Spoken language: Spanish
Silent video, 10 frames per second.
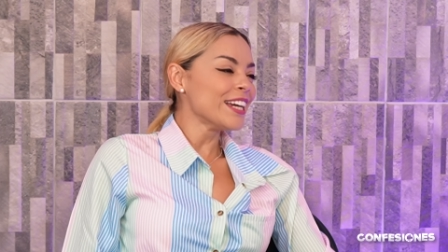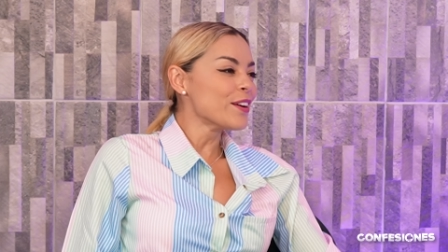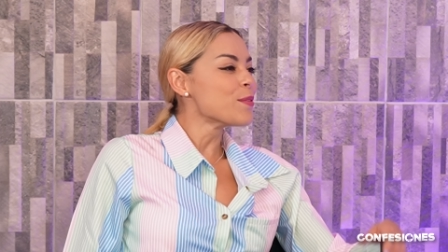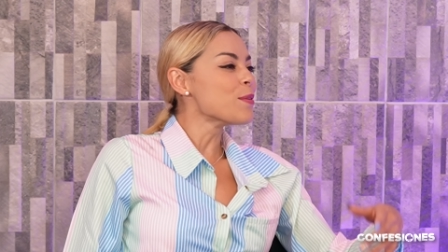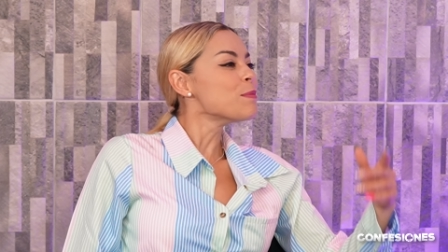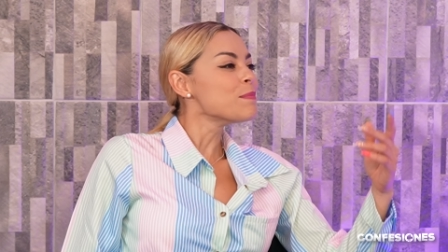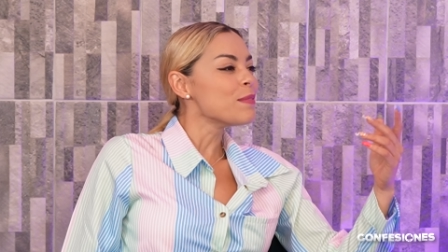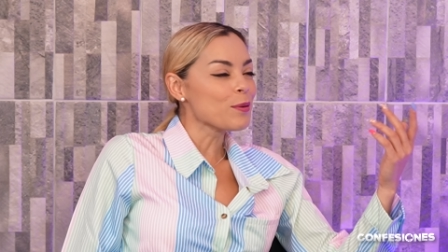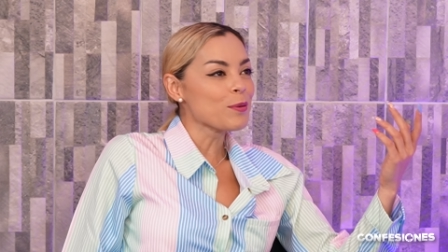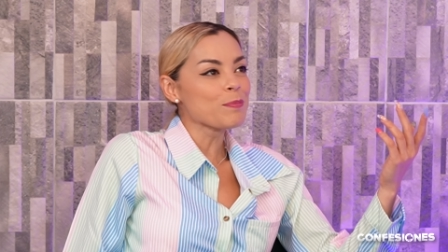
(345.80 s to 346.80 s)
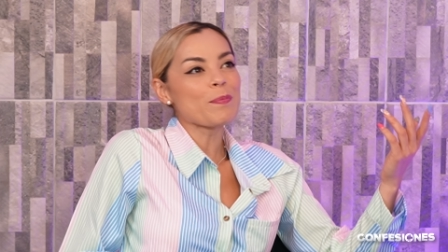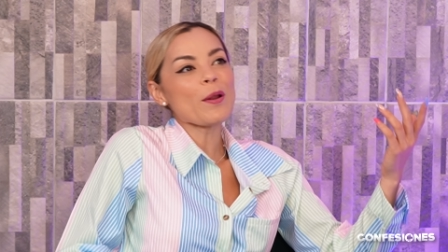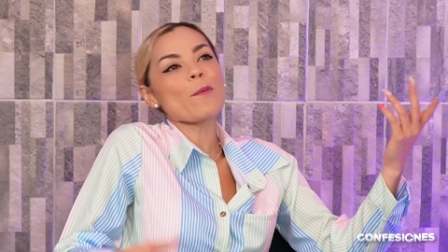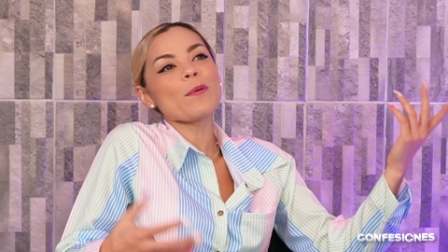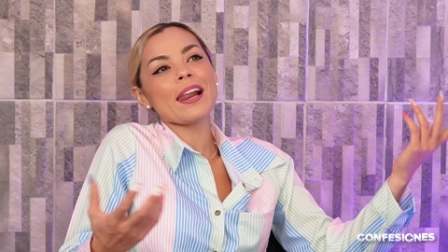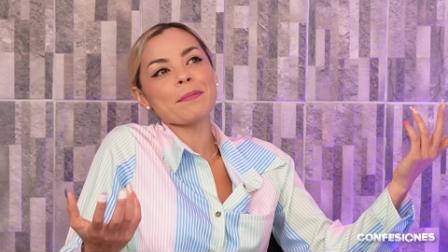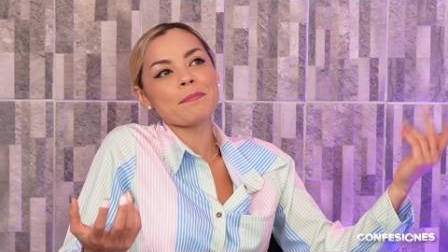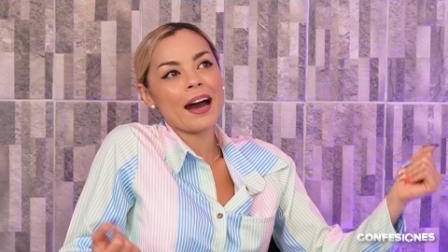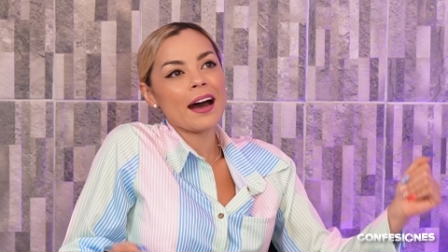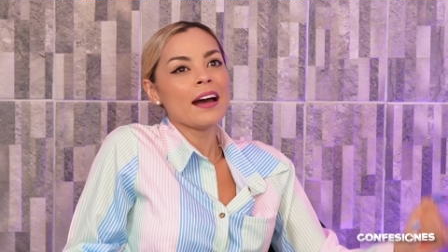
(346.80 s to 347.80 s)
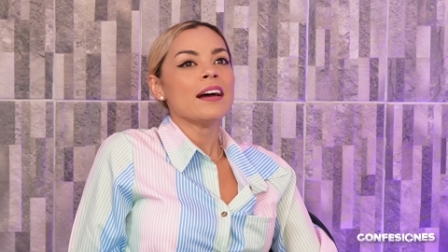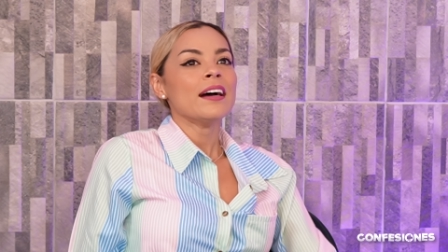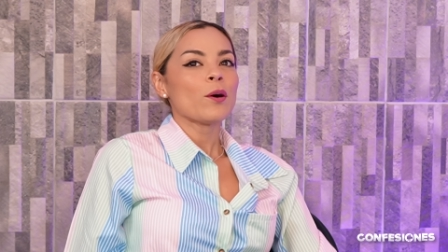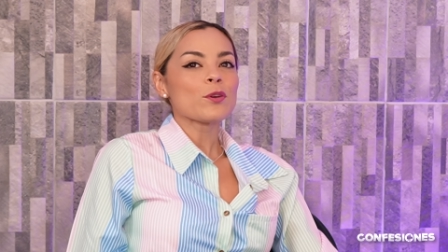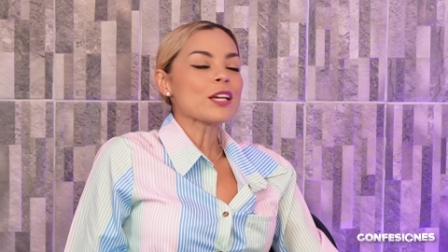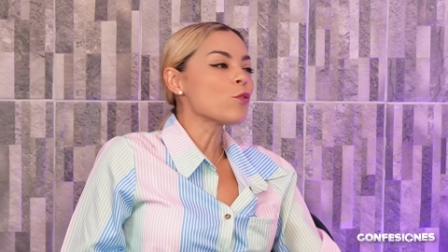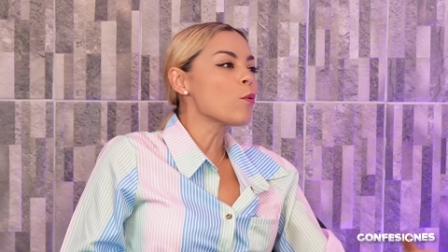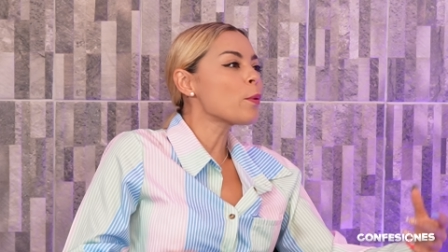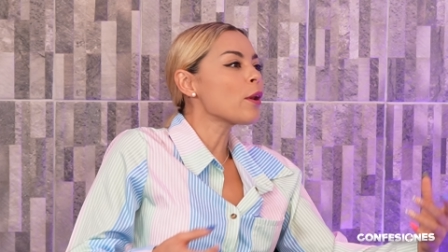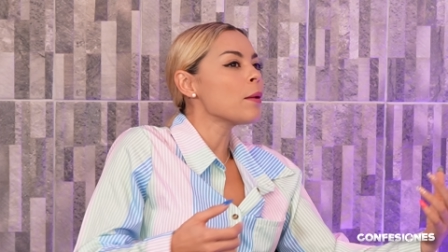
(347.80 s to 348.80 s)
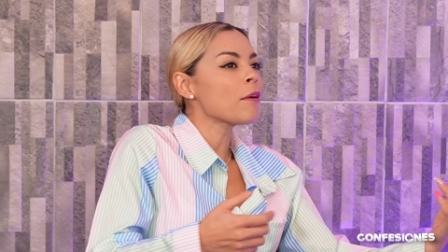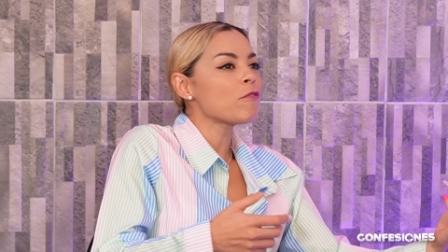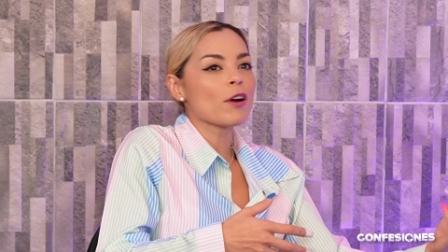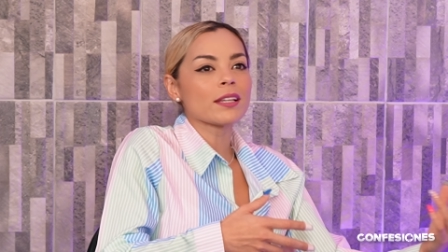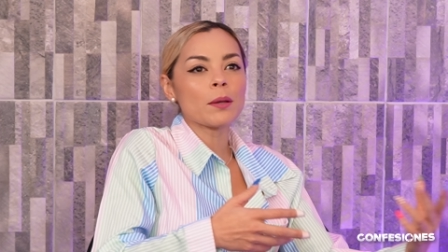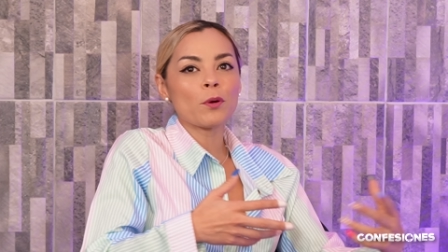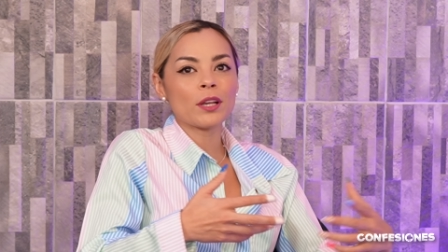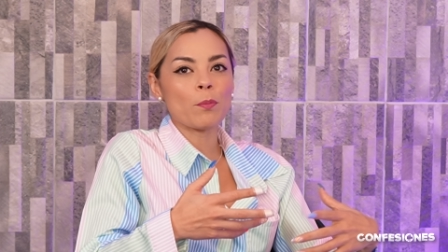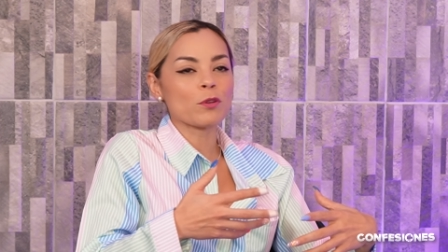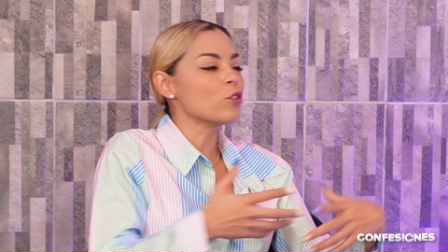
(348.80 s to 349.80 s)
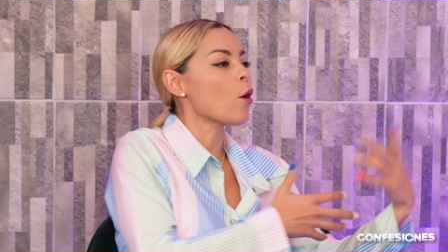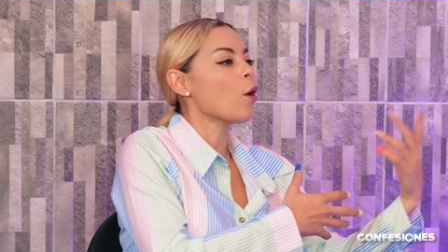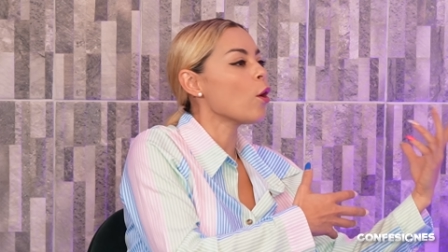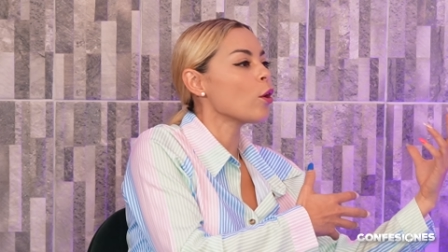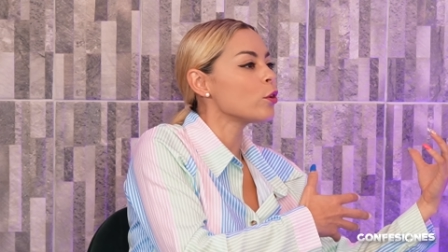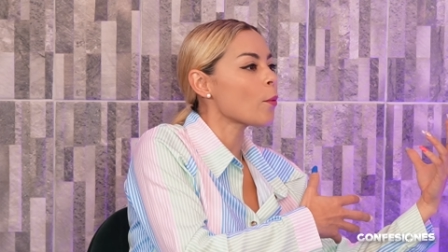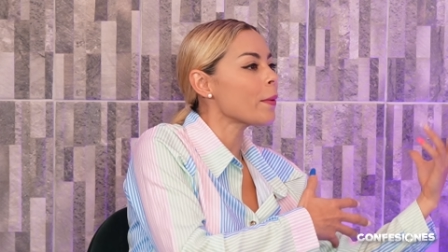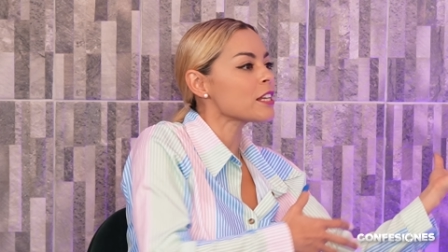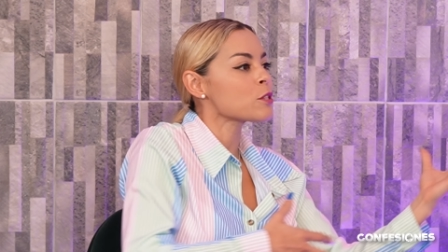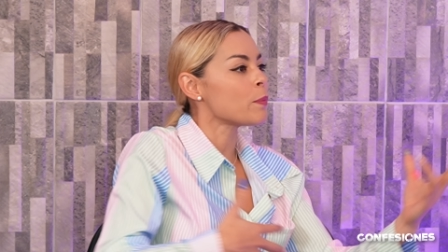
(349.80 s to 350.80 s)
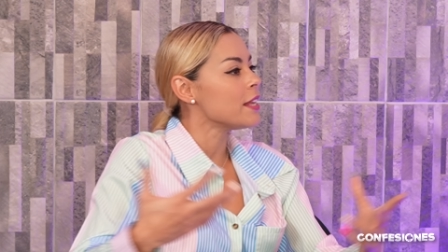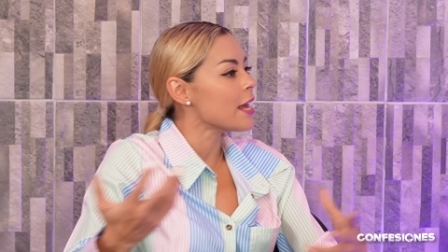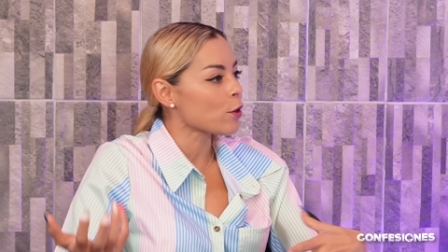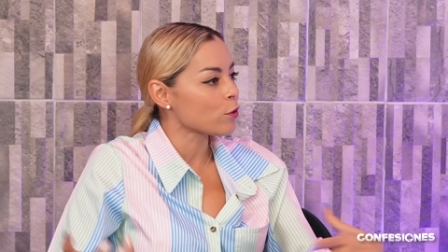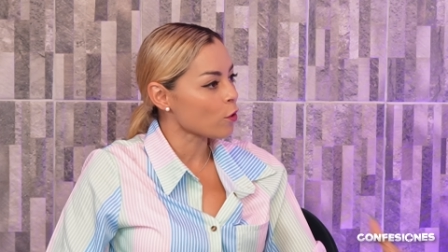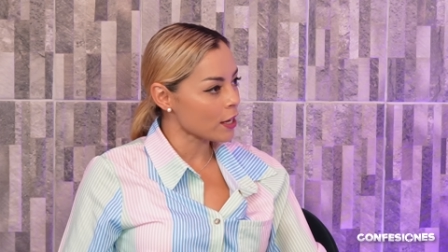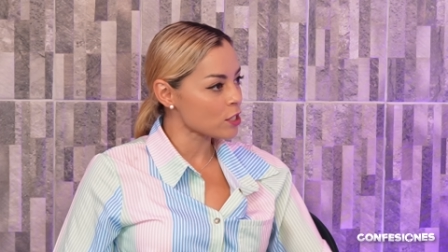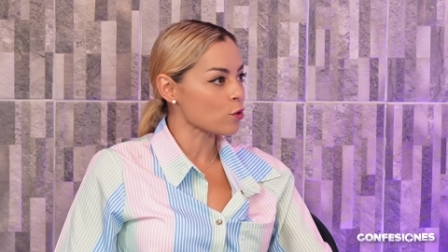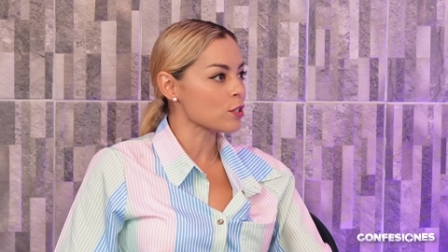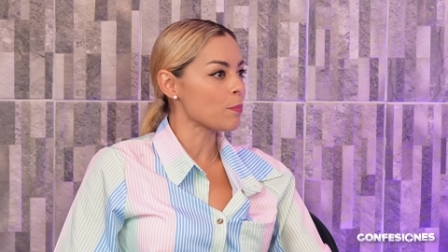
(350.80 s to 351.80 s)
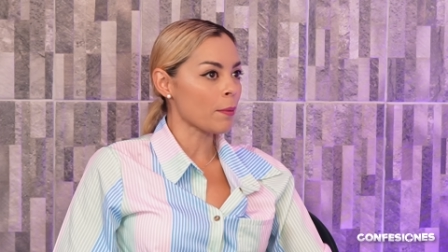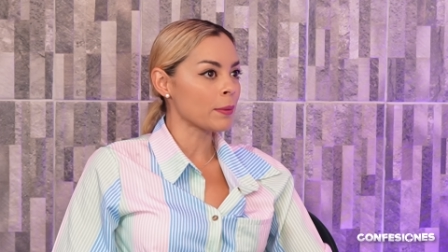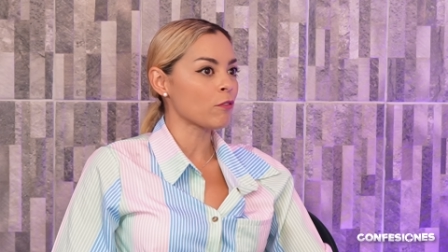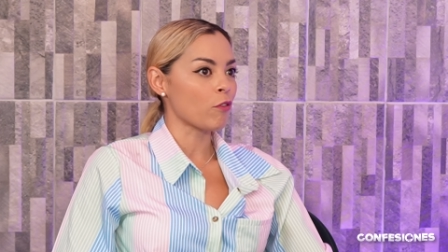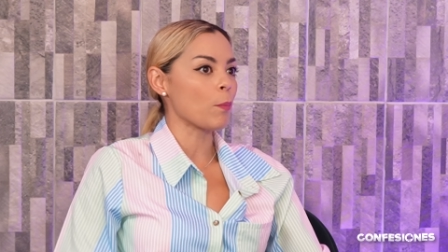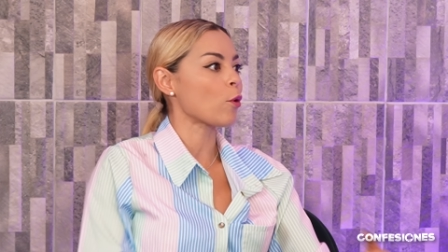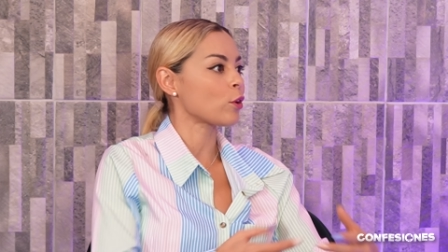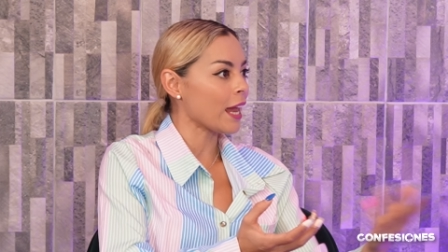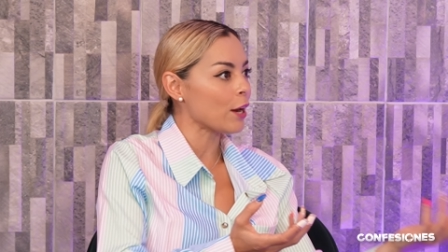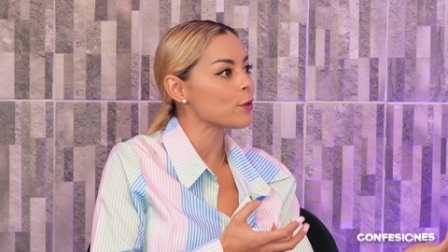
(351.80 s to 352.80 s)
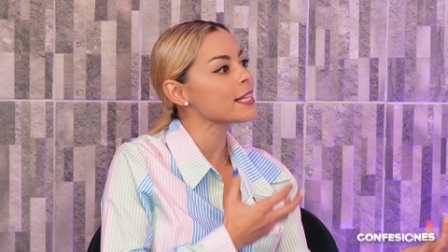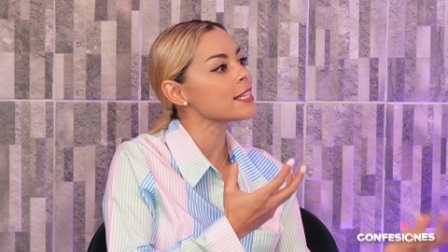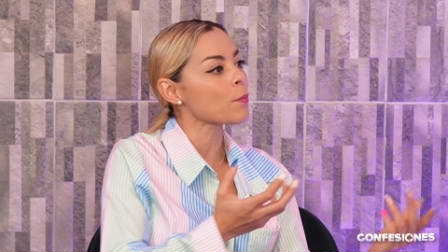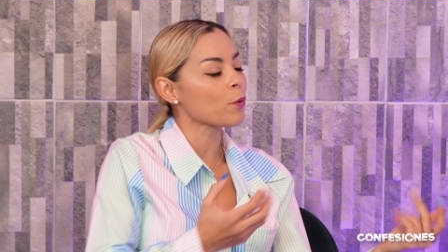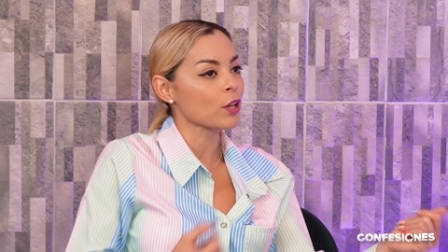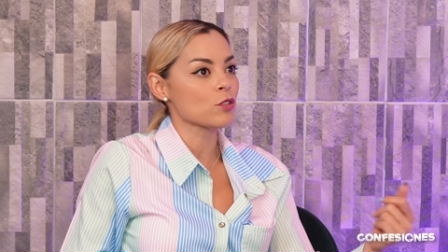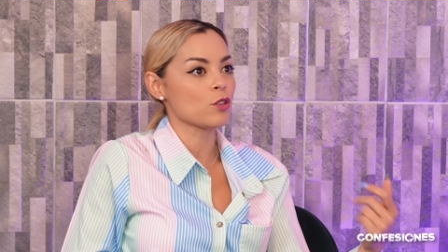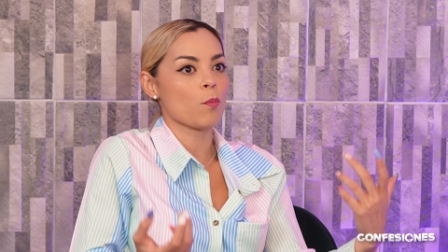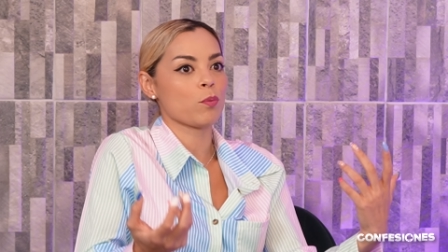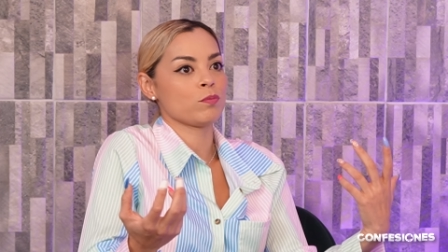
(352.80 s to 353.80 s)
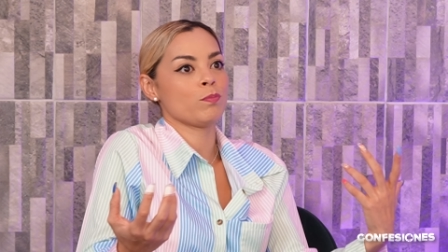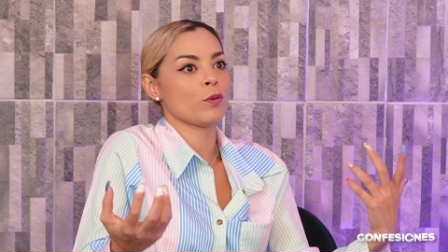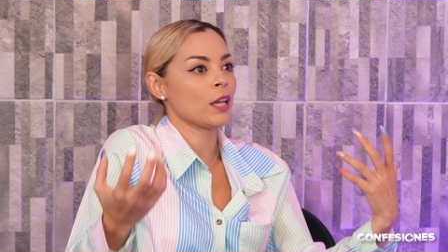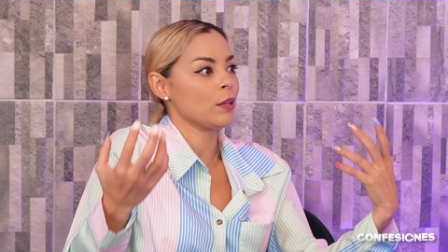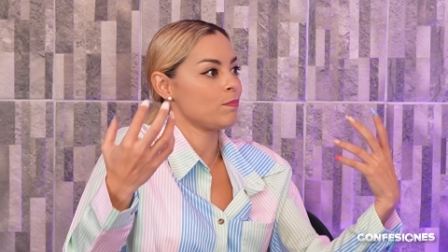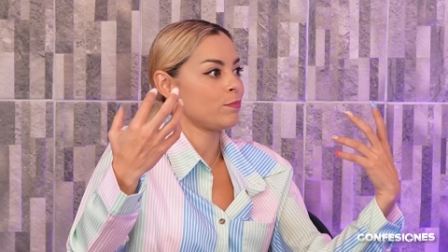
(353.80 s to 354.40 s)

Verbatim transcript: y hubo un, problema. O sea, no hubo un problema fuerte porque pues no, no me despidieron, no eso. Simplemente fue, ¿por qué lo hiciste? ¿Por qué si yo? Porque...